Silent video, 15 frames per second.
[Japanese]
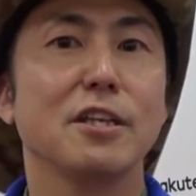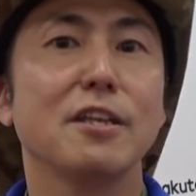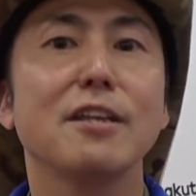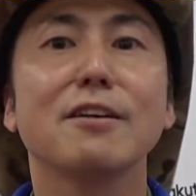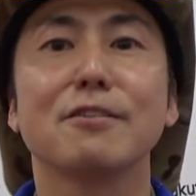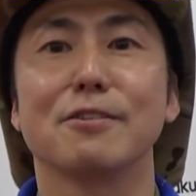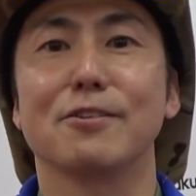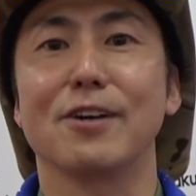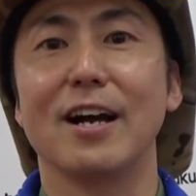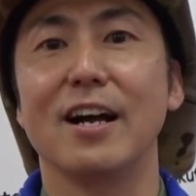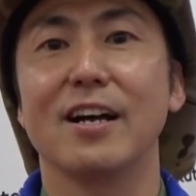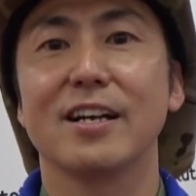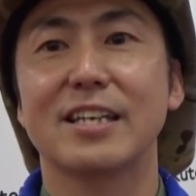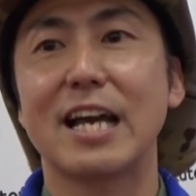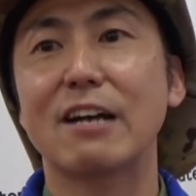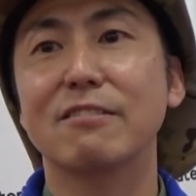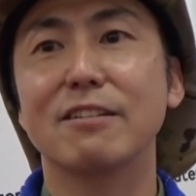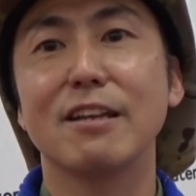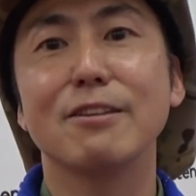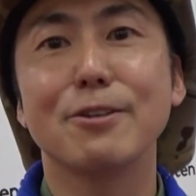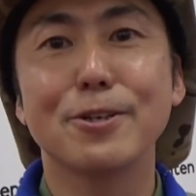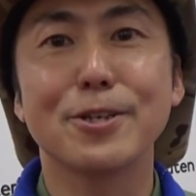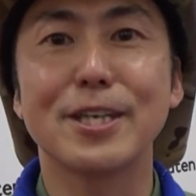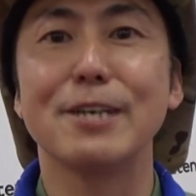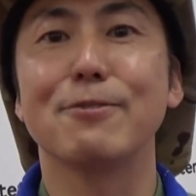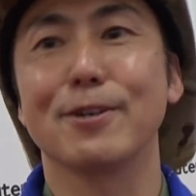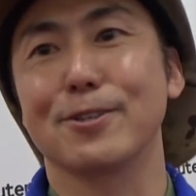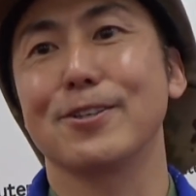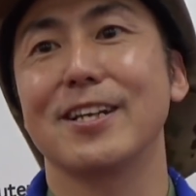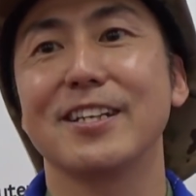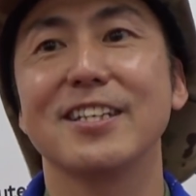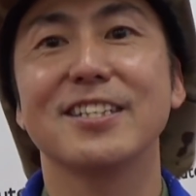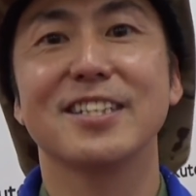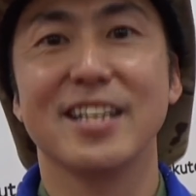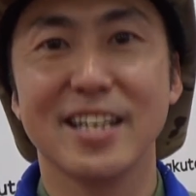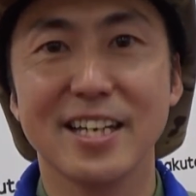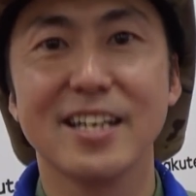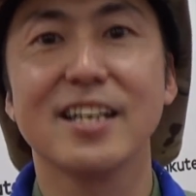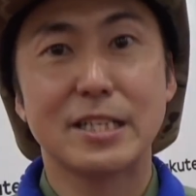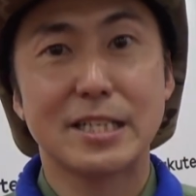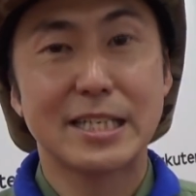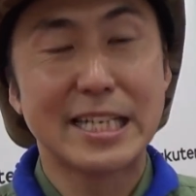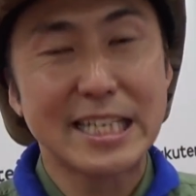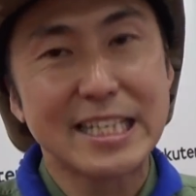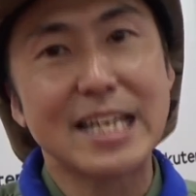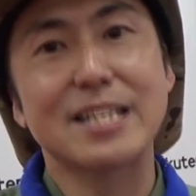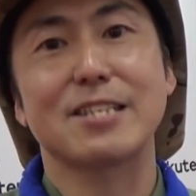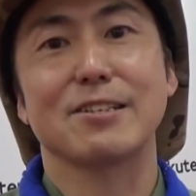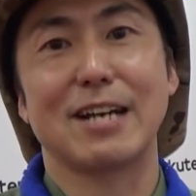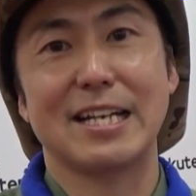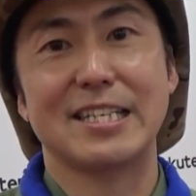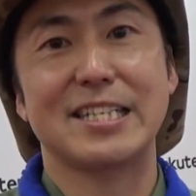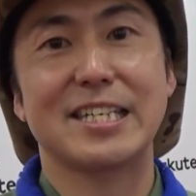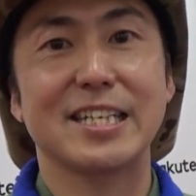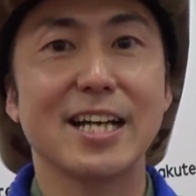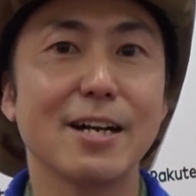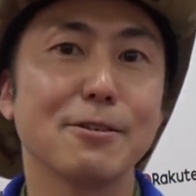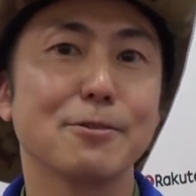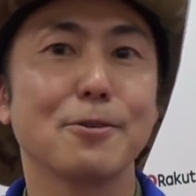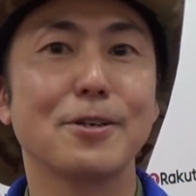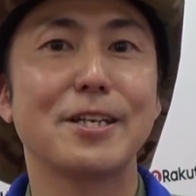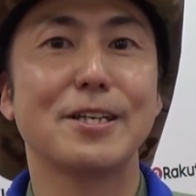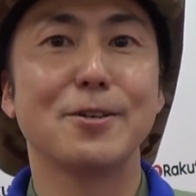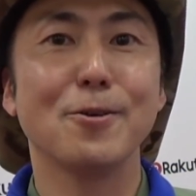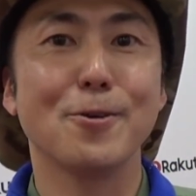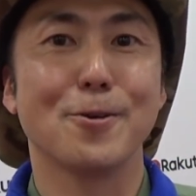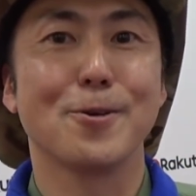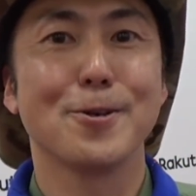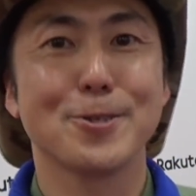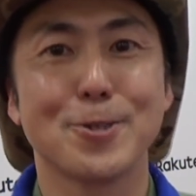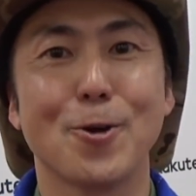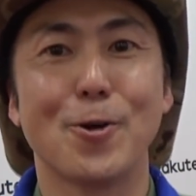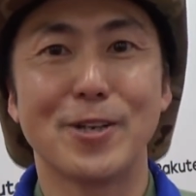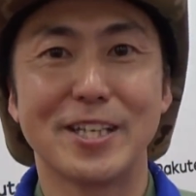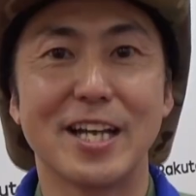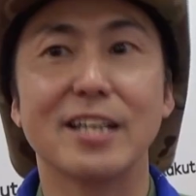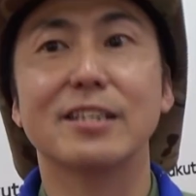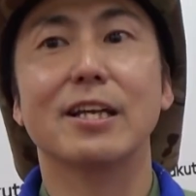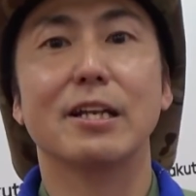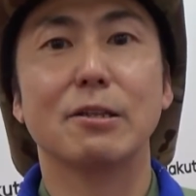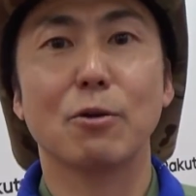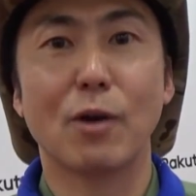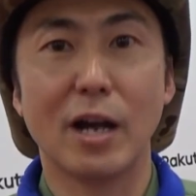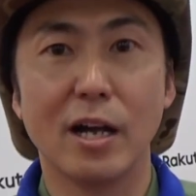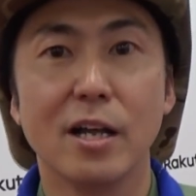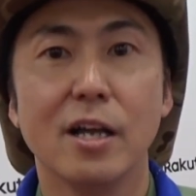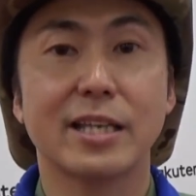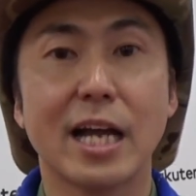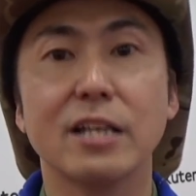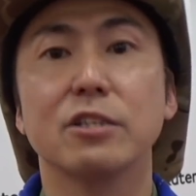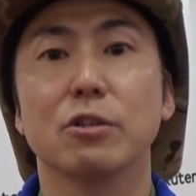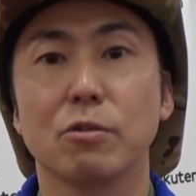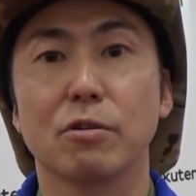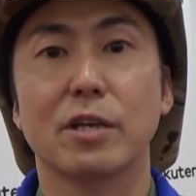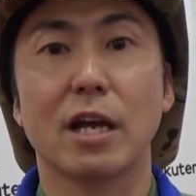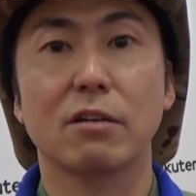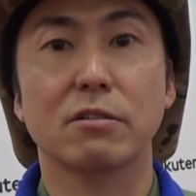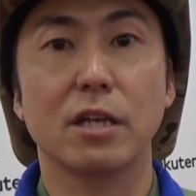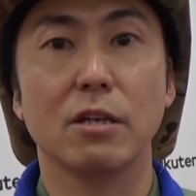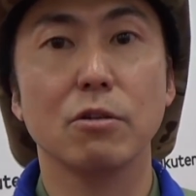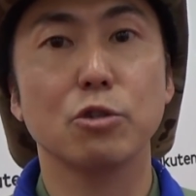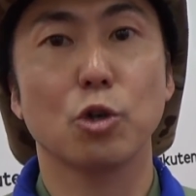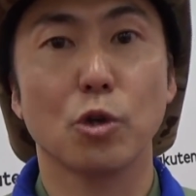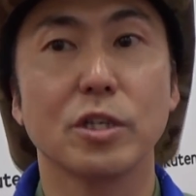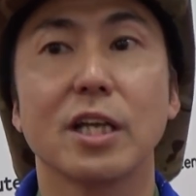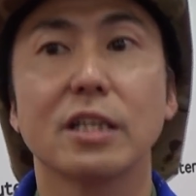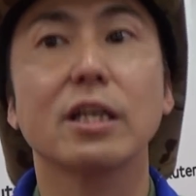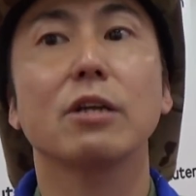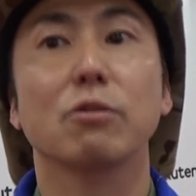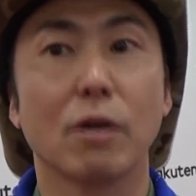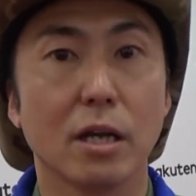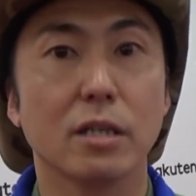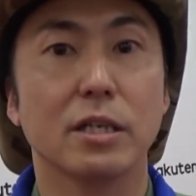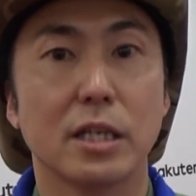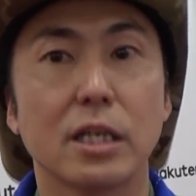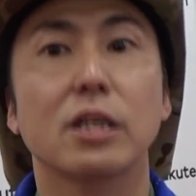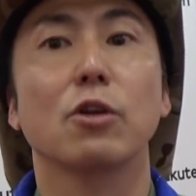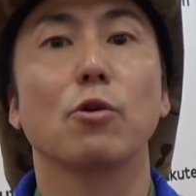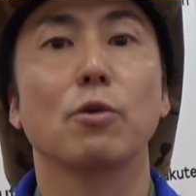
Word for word: 出てくるのが逆転というキーワードなんですね季節が違う時の消費だったりとか男女の逆転の消費だったりとか出てきます